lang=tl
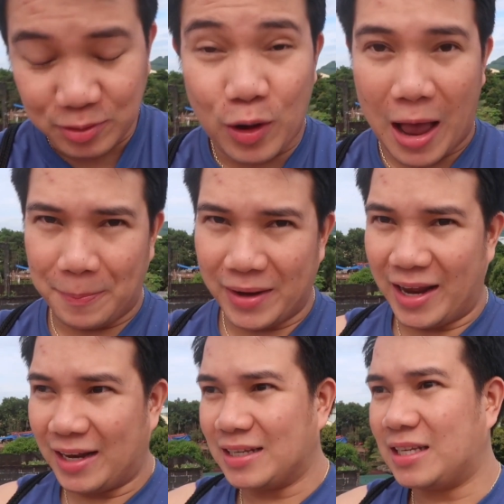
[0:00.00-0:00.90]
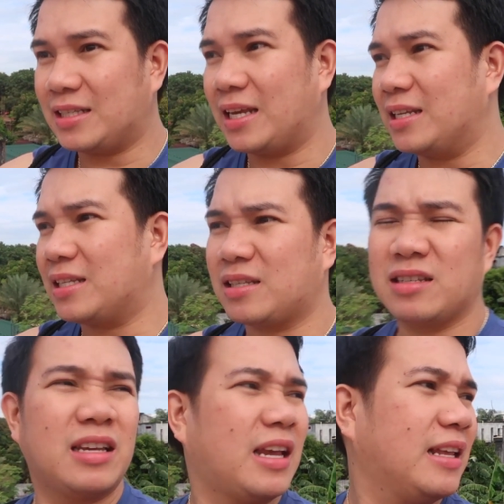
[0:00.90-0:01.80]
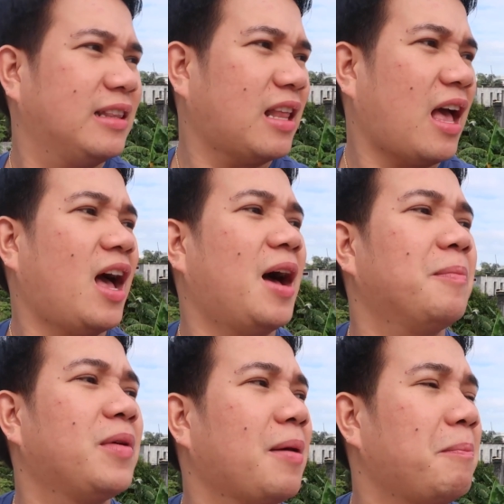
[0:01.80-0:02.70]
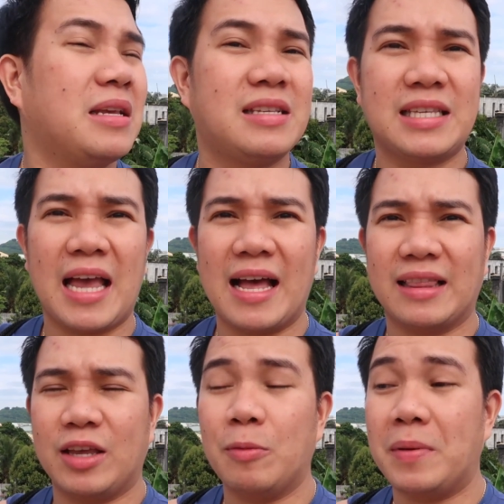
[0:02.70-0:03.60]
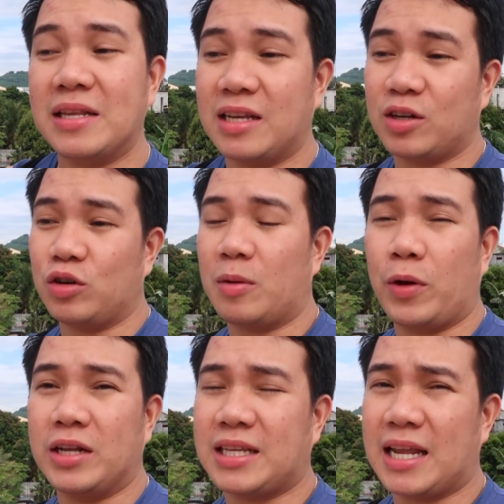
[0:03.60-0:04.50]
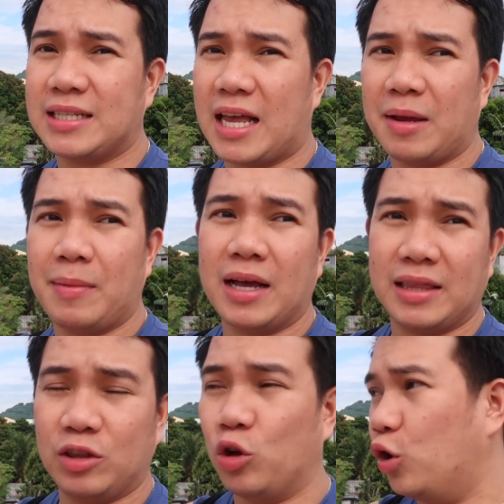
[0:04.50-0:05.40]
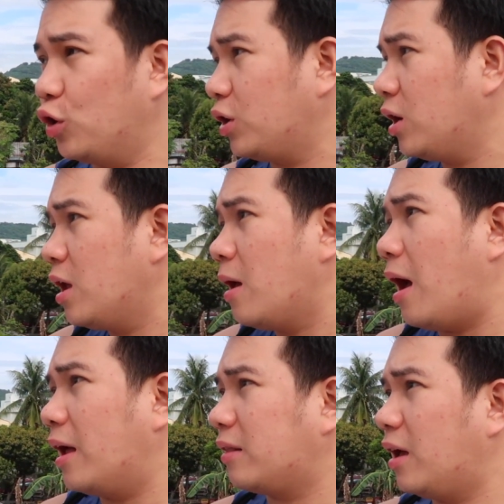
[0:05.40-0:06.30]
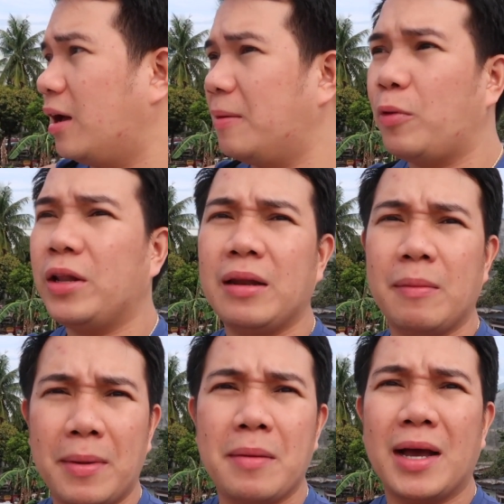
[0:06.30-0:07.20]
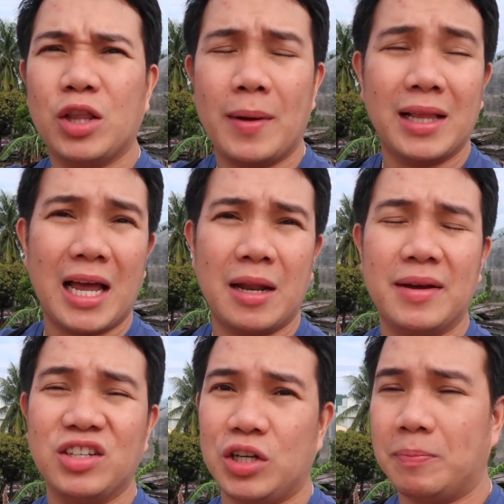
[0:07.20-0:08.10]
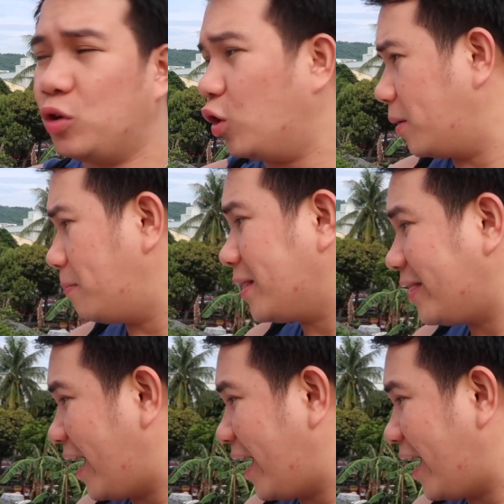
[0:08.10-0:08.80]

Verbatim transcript: I'm so happy din kasi since um, busy si ate, yung pinsan ko, na pwede sa, sa akin maghatid doon. At uh, pwede, may mga dumadaan namang jeep doon. But